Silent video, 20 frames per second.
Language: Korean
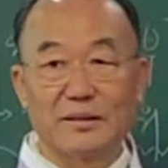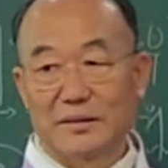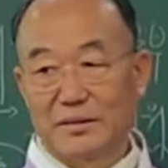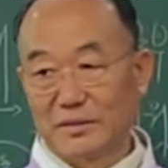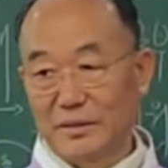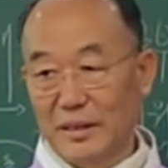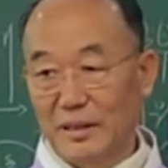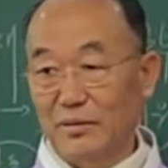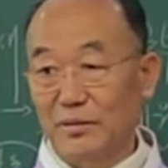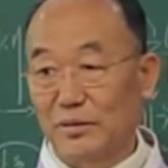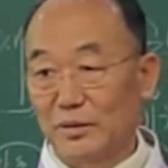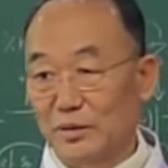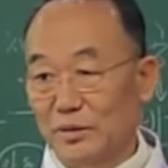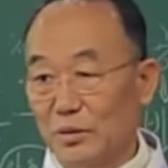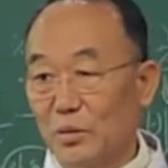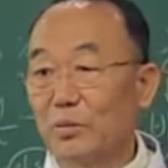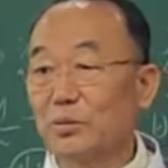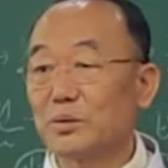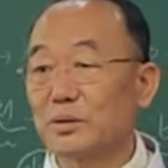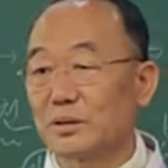
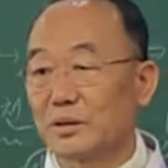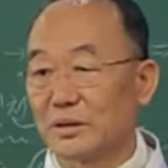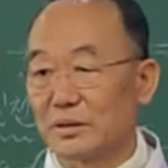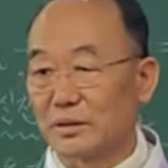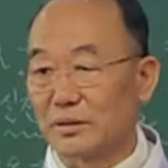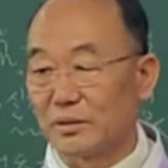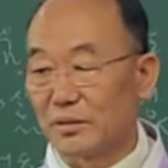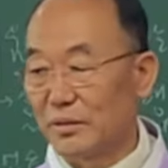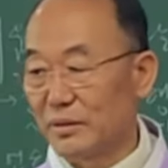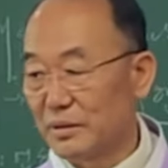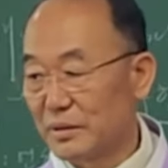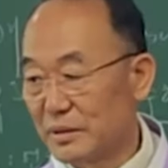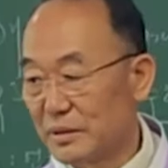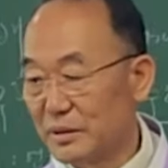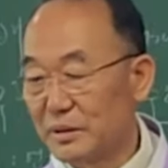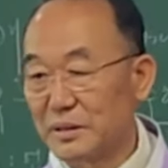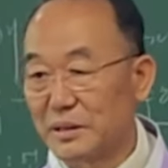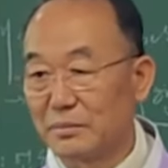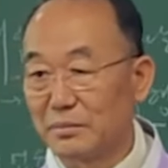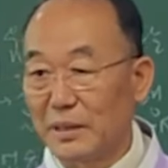때로는 통증으로
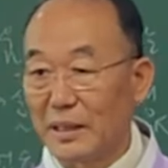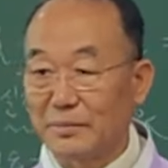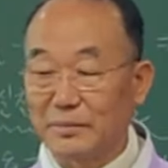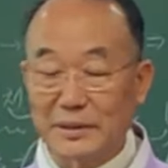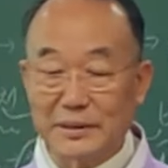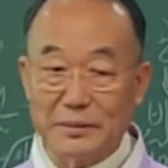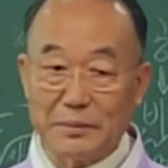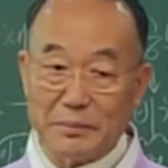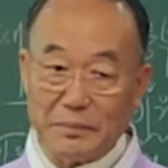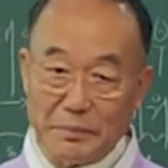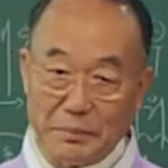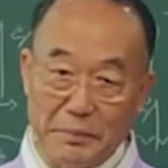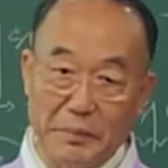더 심하면